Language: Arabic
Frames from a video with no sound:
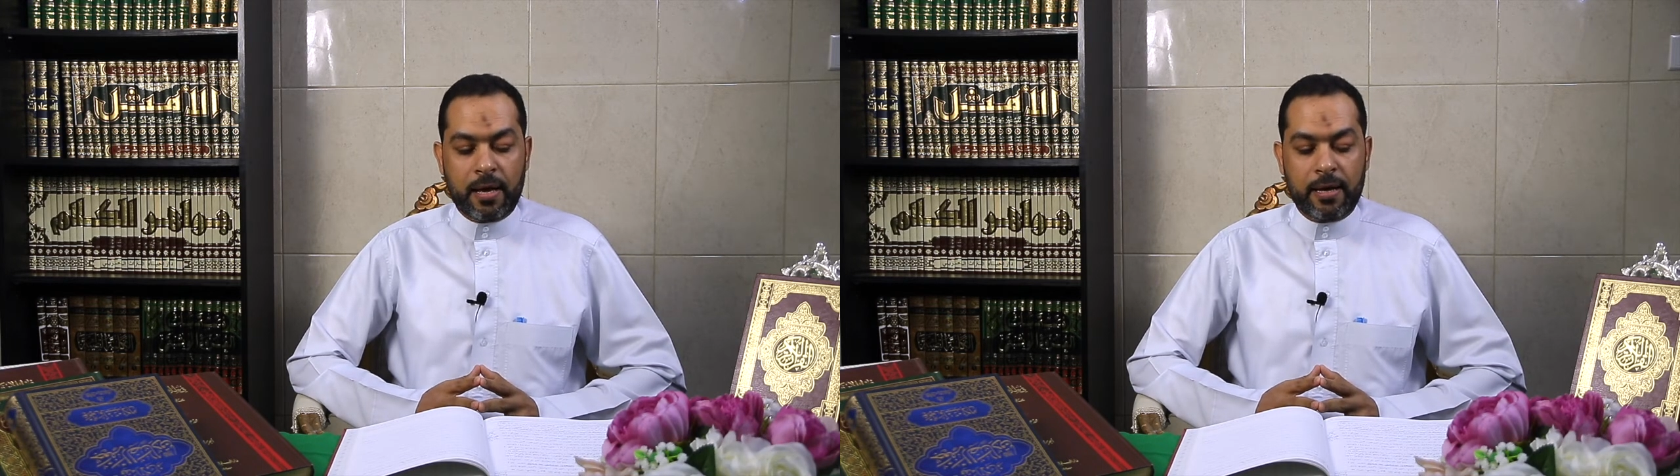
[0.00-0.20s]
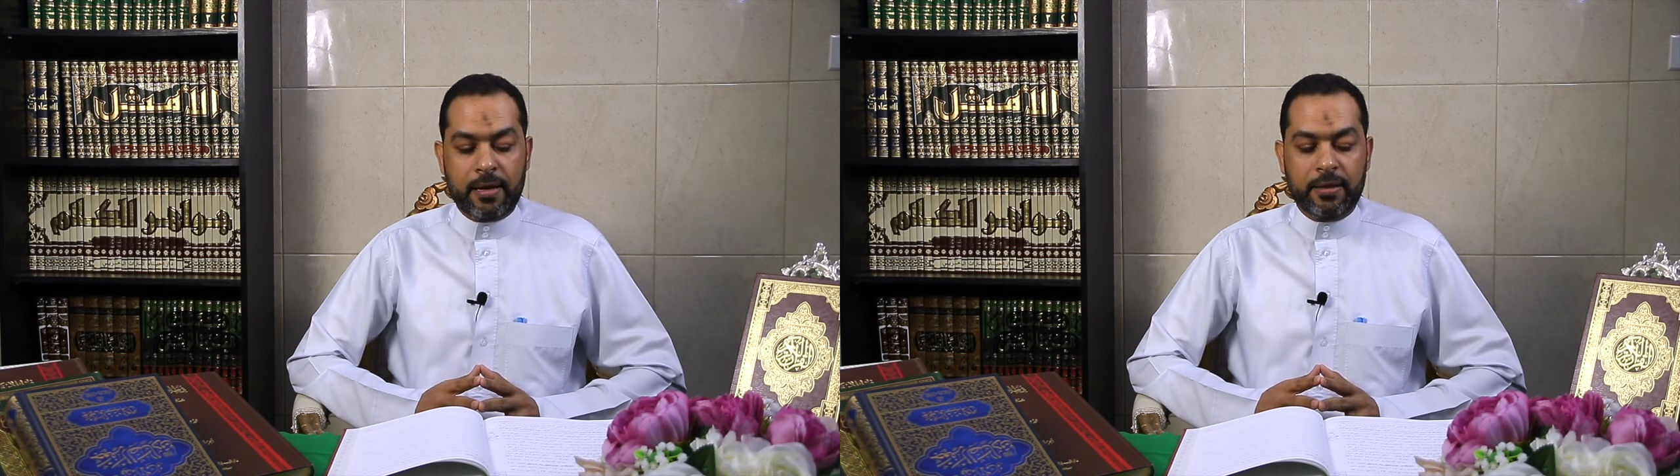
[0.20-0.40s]

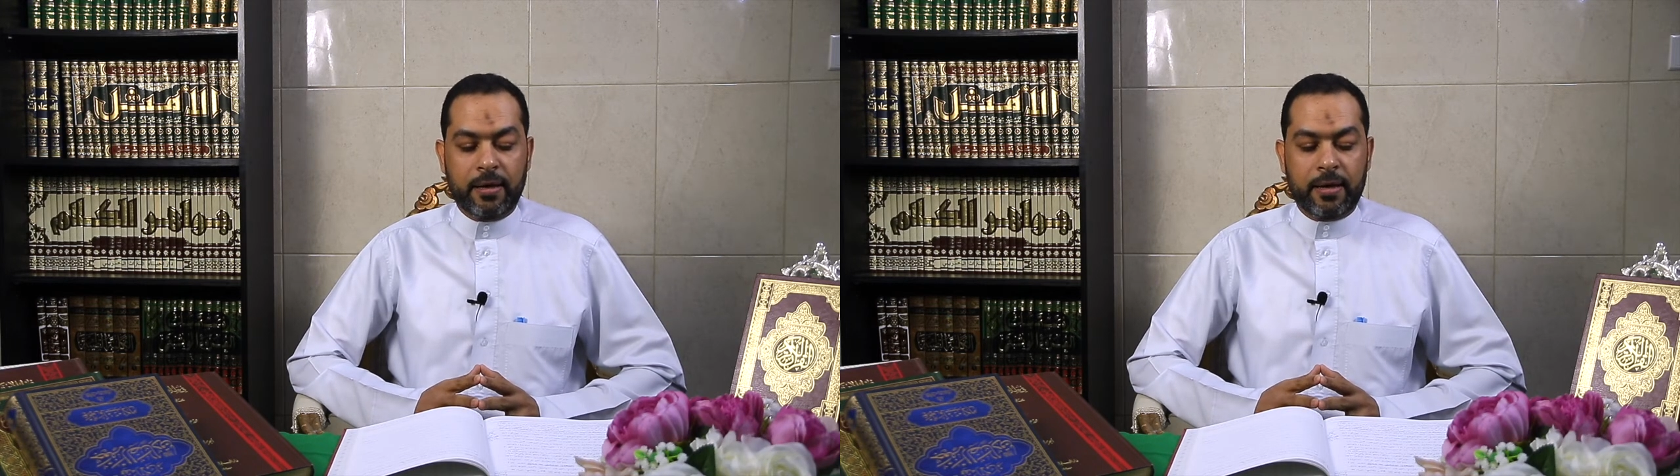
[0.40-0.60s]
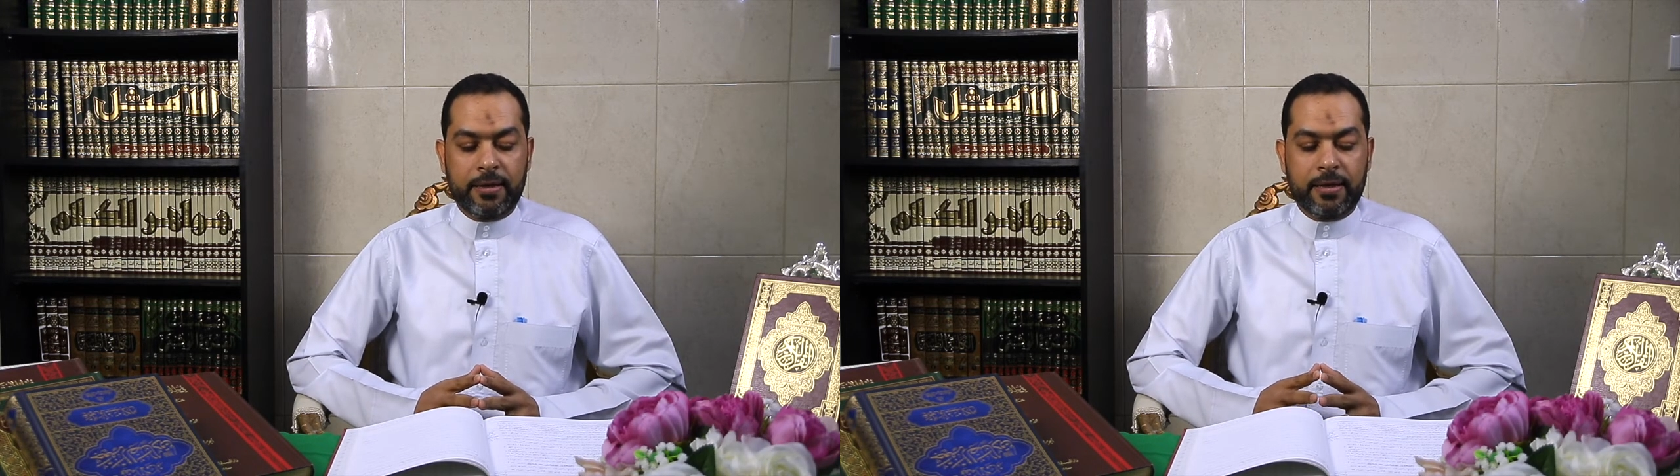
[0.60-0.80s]
الذي
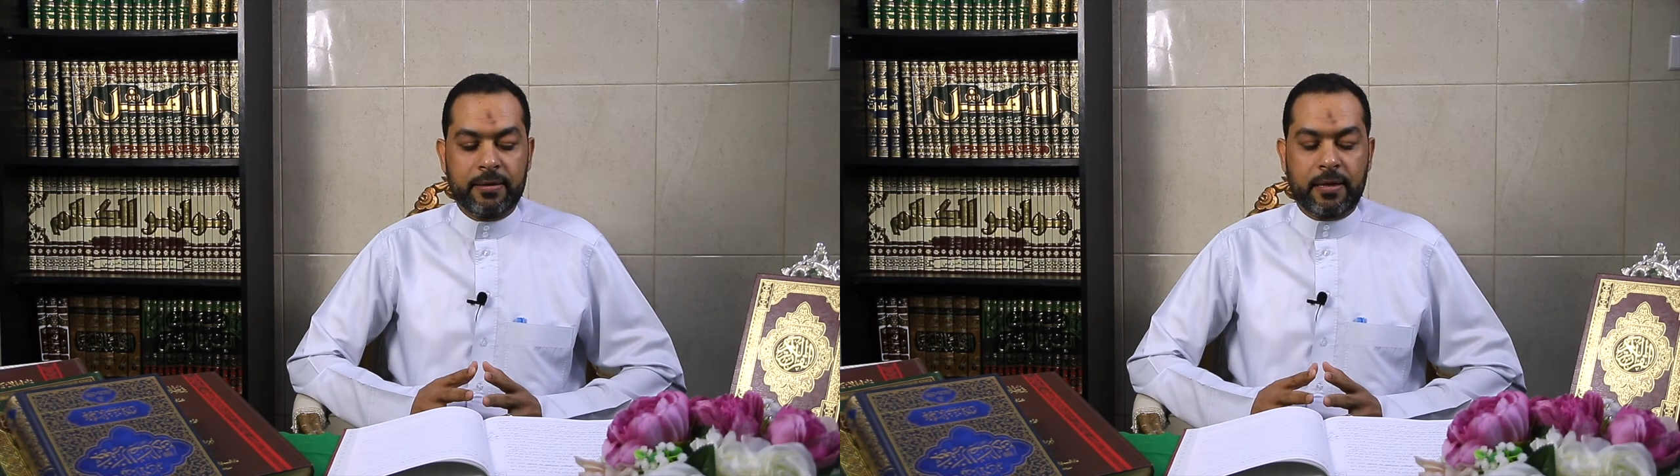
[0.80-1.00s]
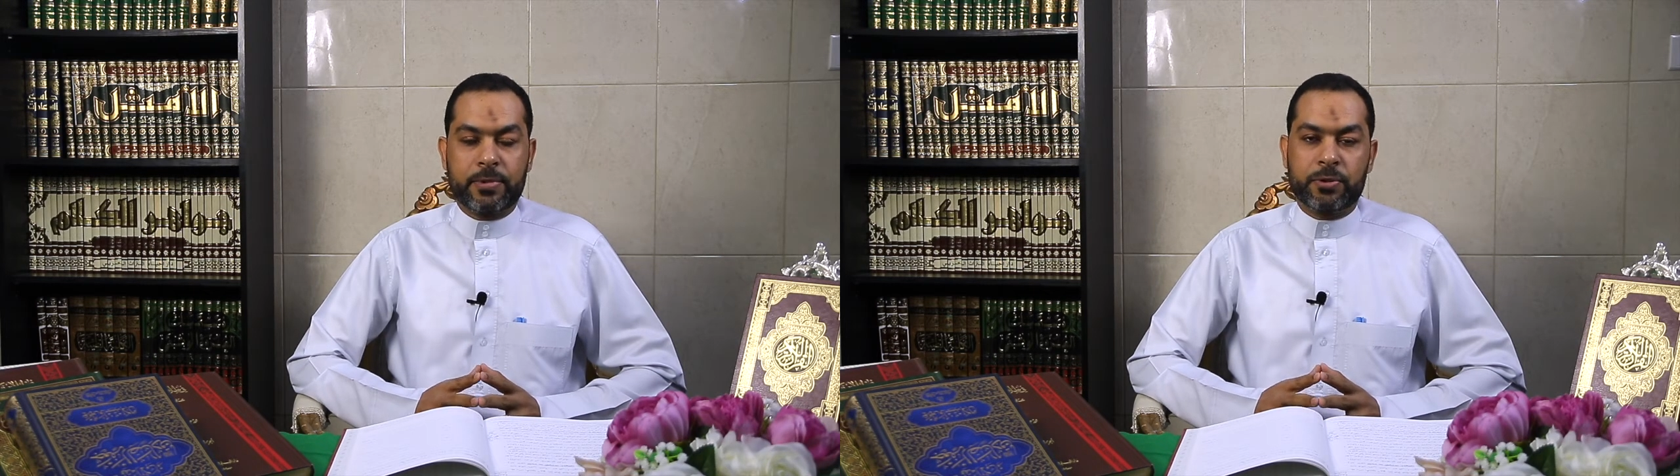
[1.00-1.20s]
قد
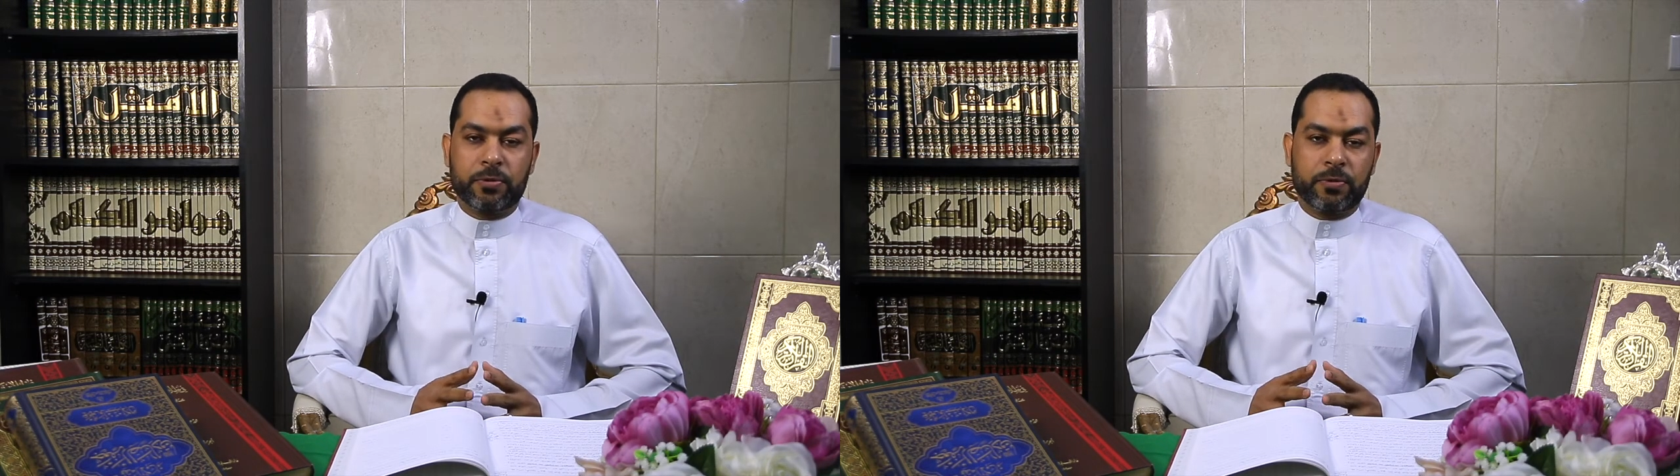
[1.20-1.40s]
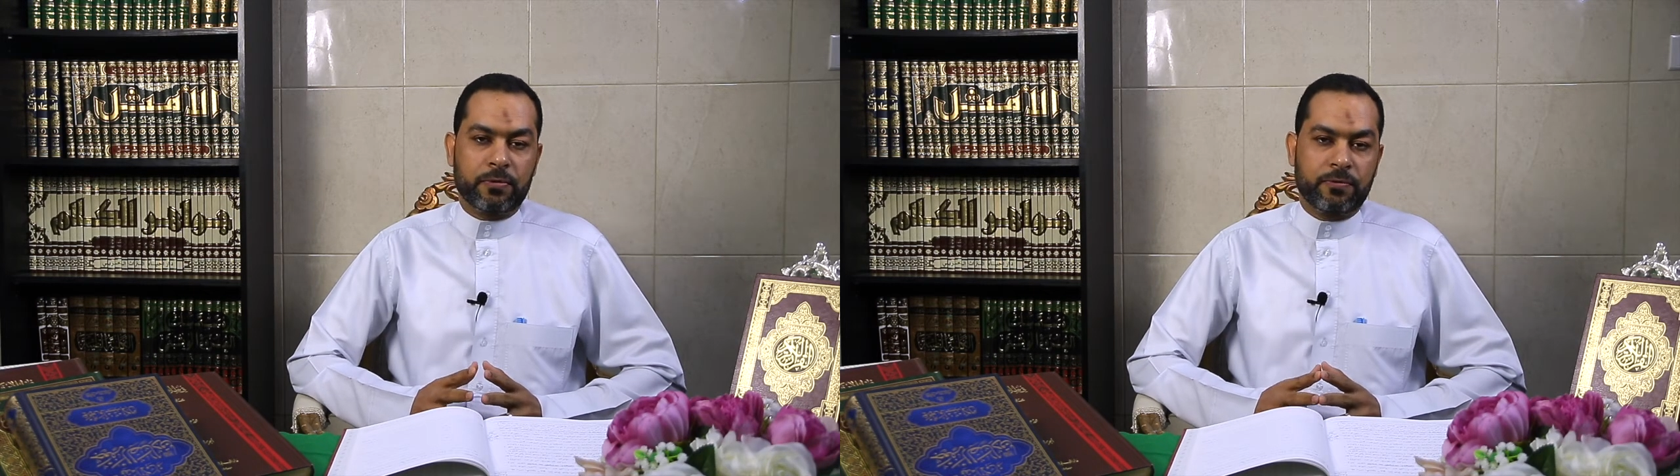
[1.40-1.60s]
يلتبس
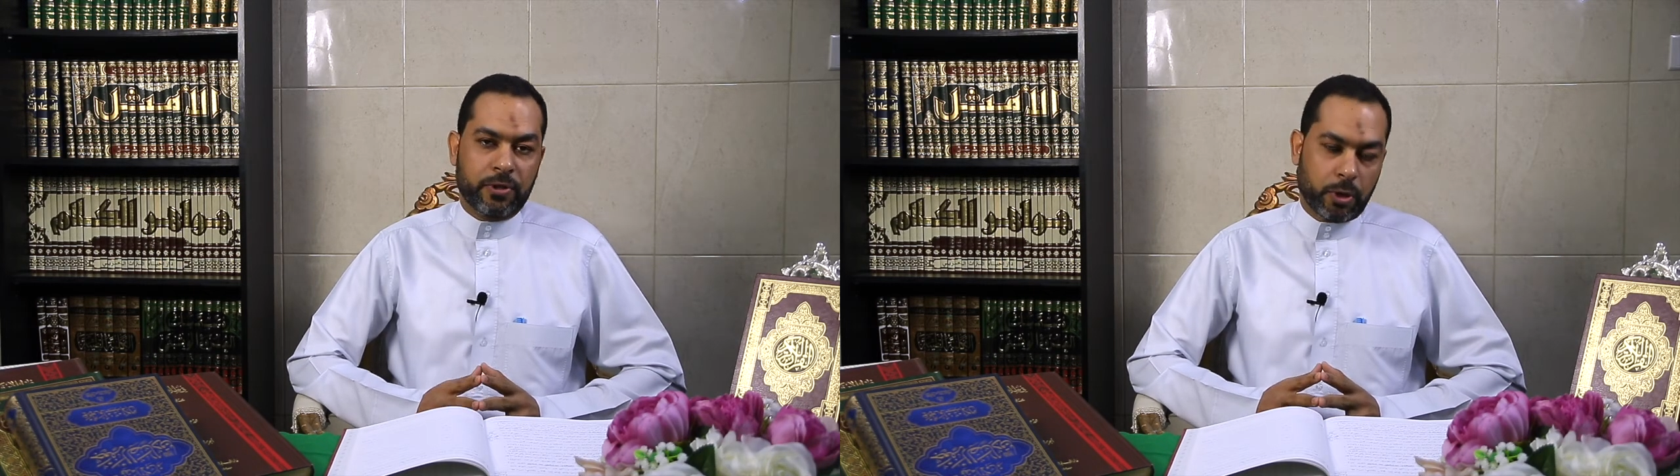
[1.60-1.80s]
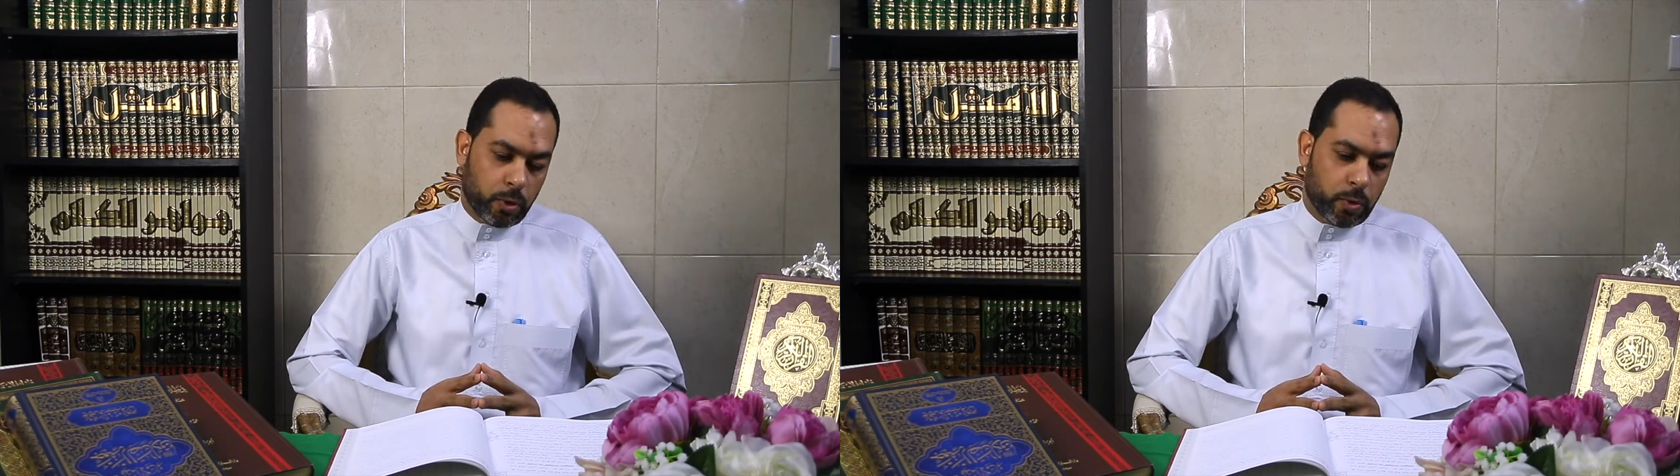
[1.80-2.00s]

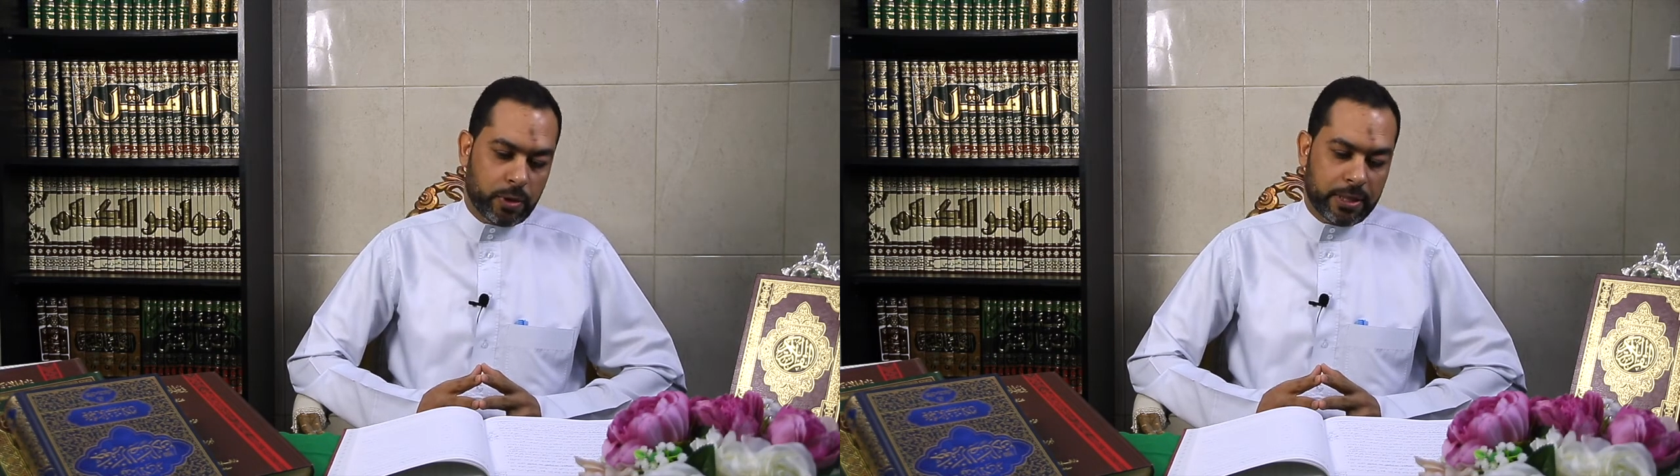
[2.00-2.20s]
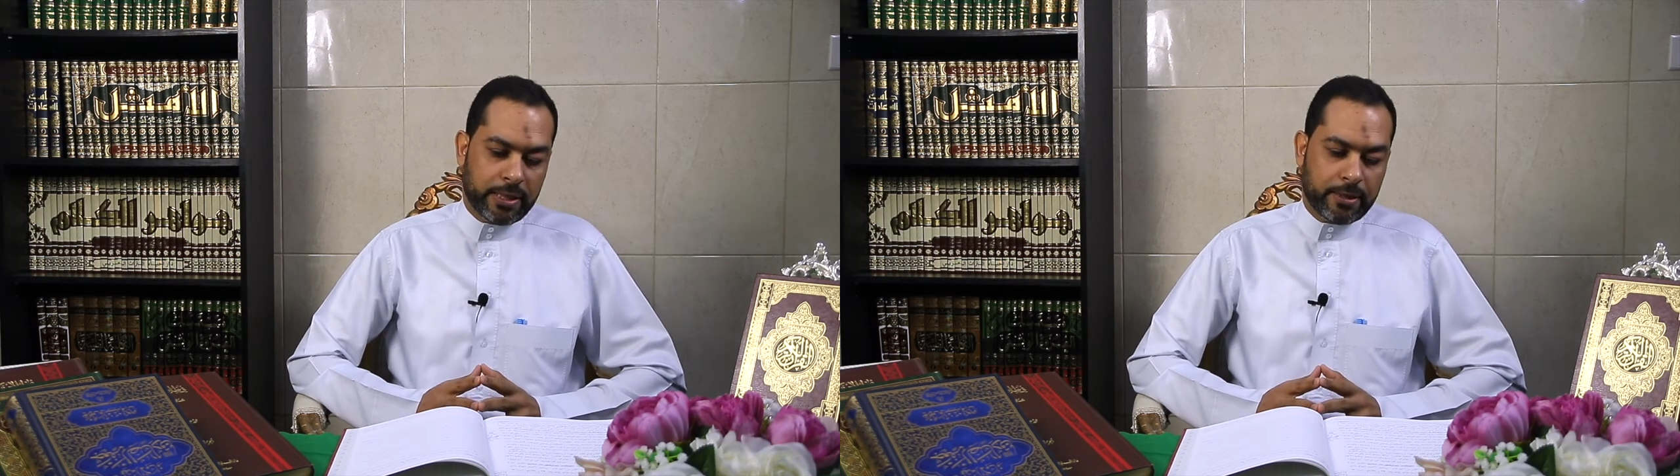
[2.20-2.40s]
في
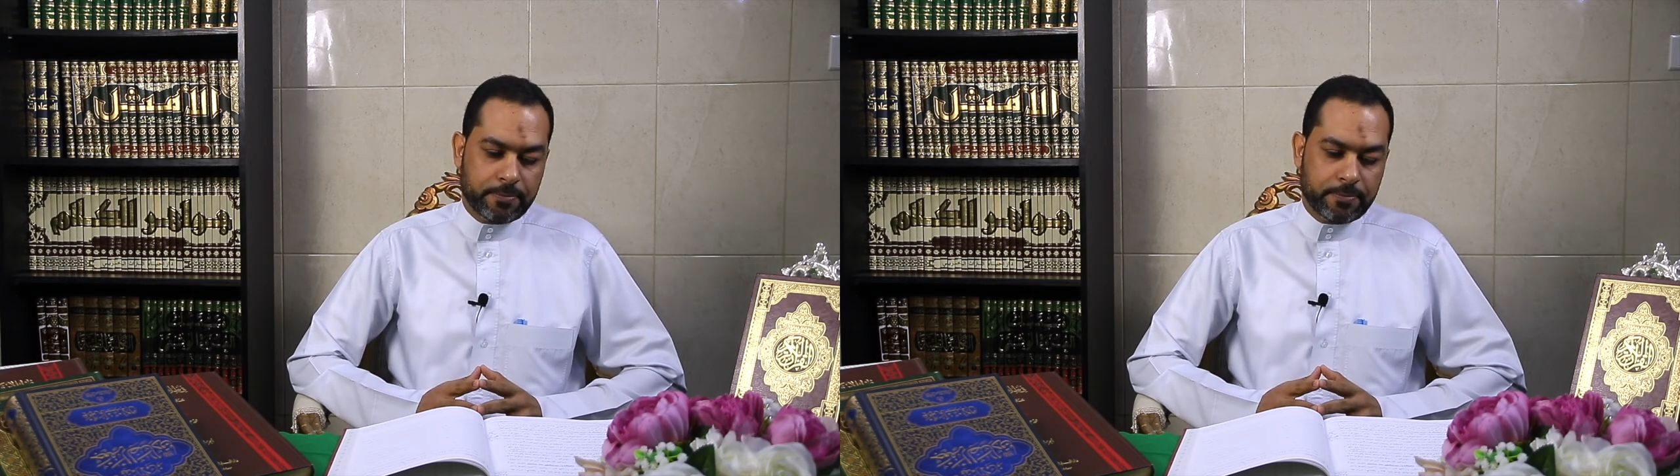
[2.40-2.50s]
عقولنا